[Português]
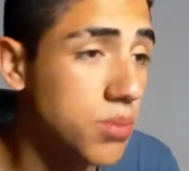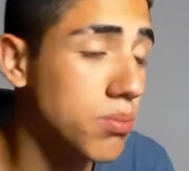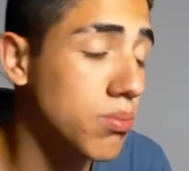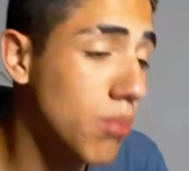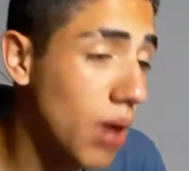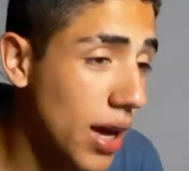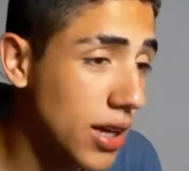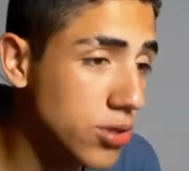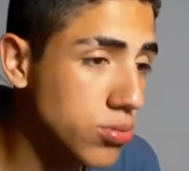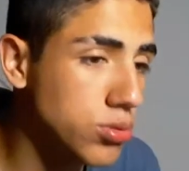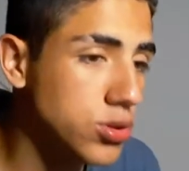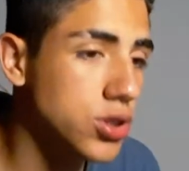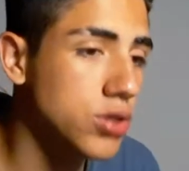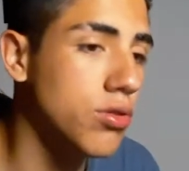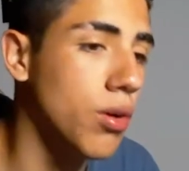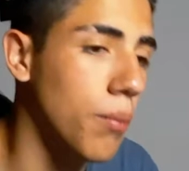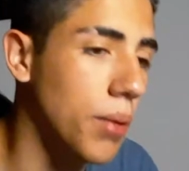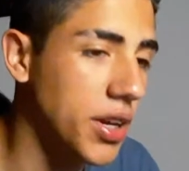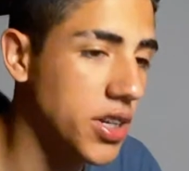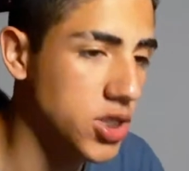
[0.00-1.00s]
Mas,
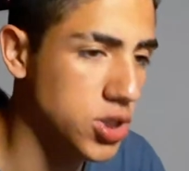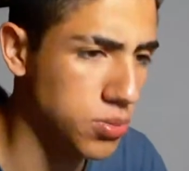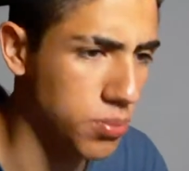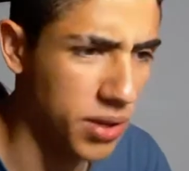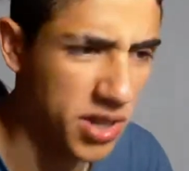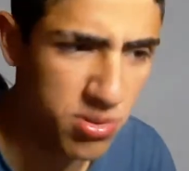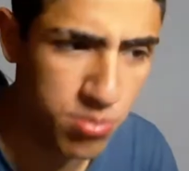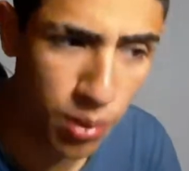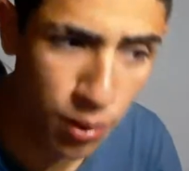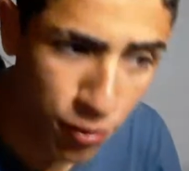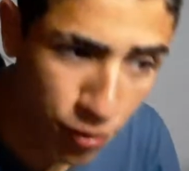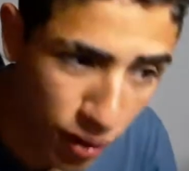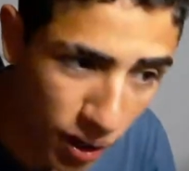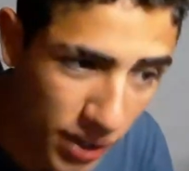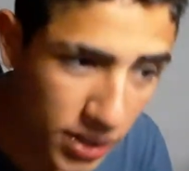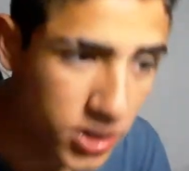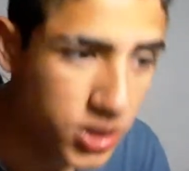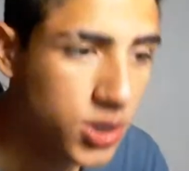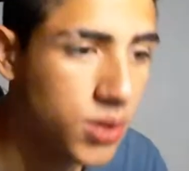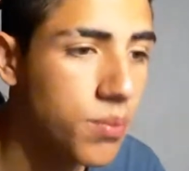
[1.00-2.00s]
possivelmente, mais pra
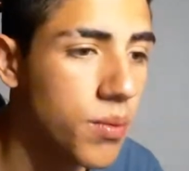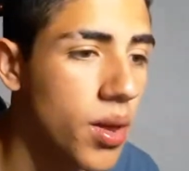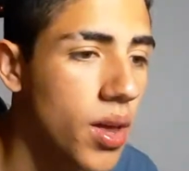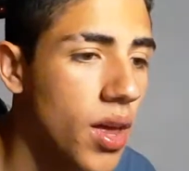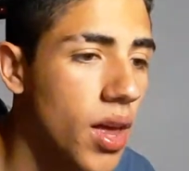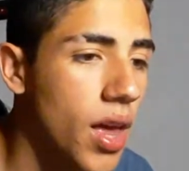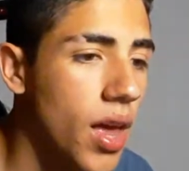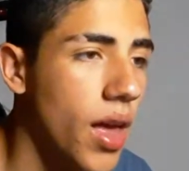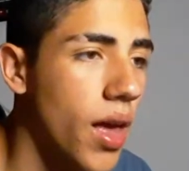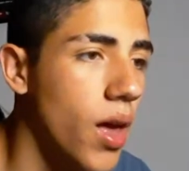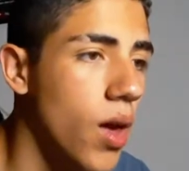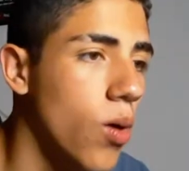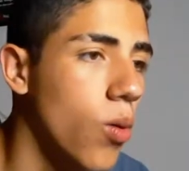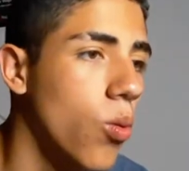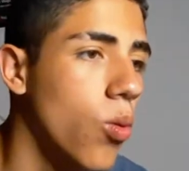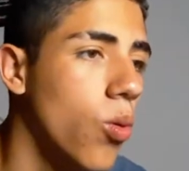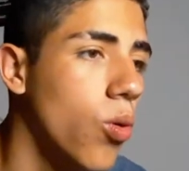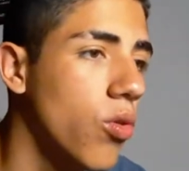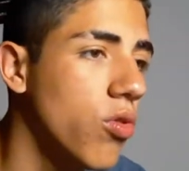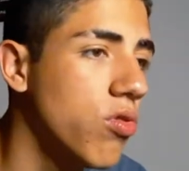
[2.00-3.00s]
frente,
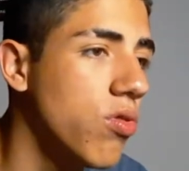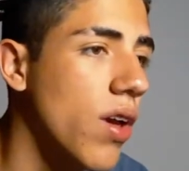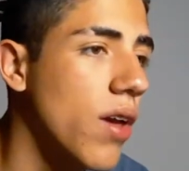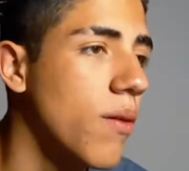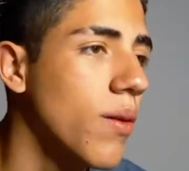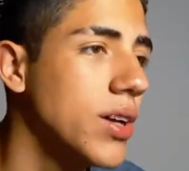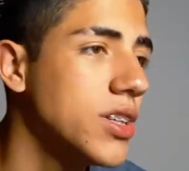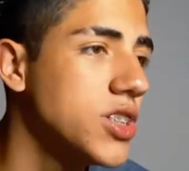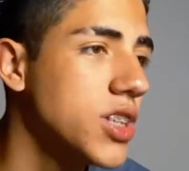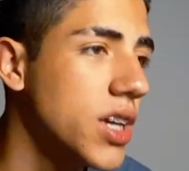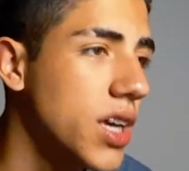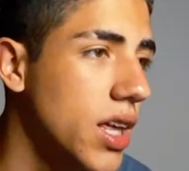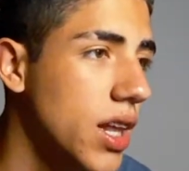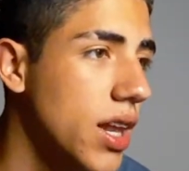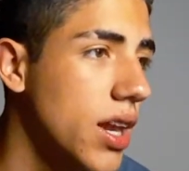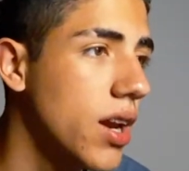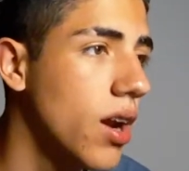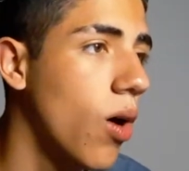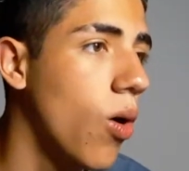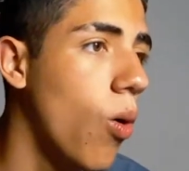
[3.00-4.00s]
eu venho
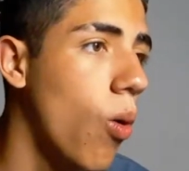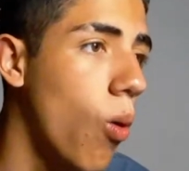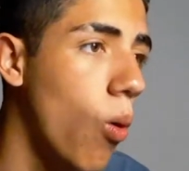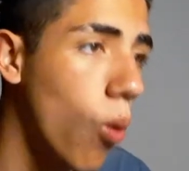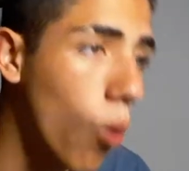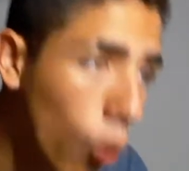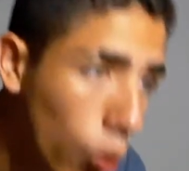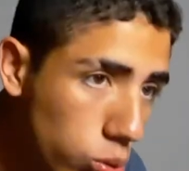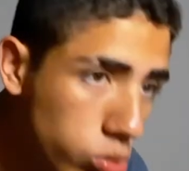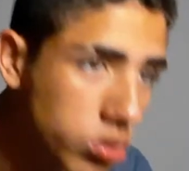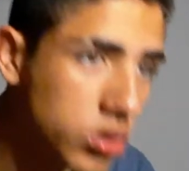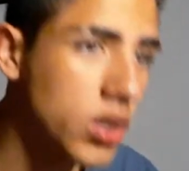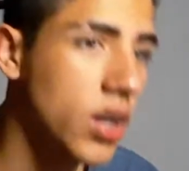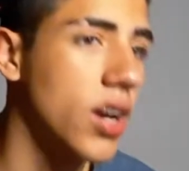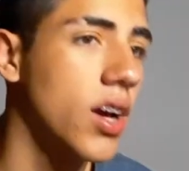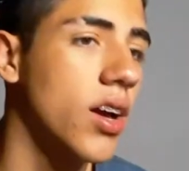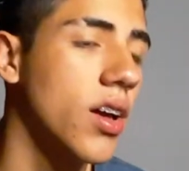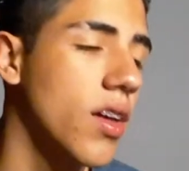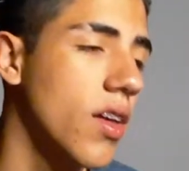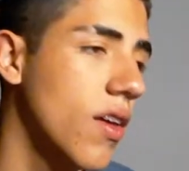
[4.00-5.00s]
adquirir
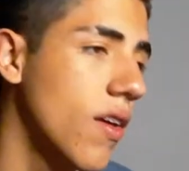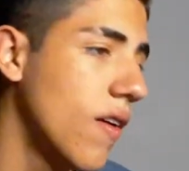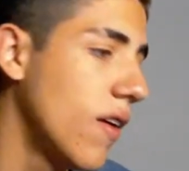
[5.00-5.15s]
outra